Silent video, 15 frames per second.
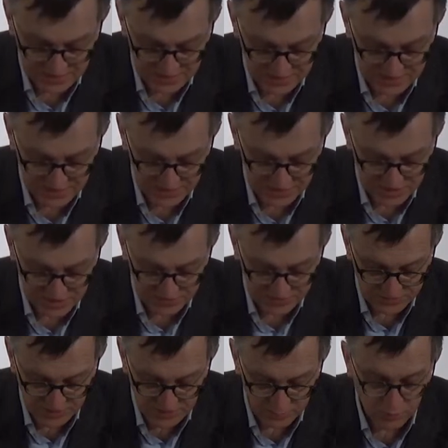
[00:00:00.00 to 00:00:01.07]
Gesellschaft
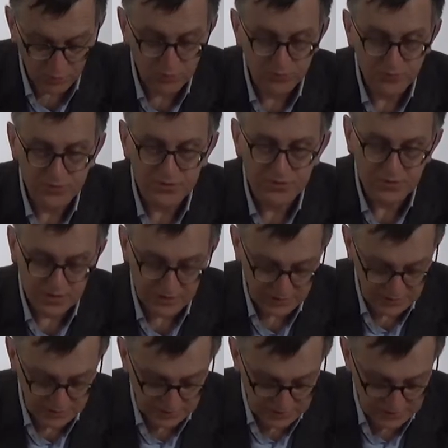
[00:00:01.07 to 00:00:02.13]
nahmen häufig
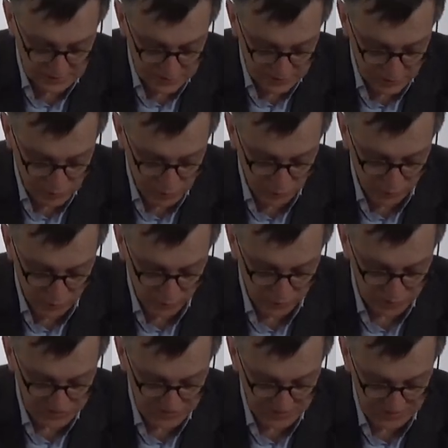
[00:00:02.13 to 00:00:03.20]

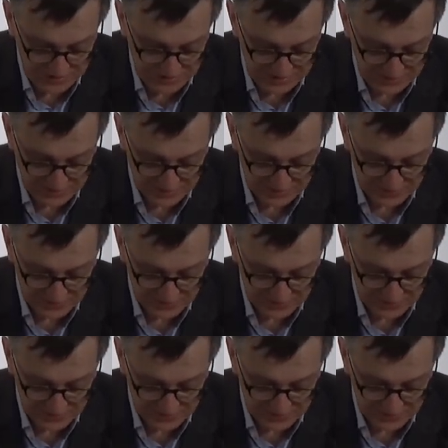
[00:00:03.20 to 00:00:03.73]
Zuflucht zu ihr.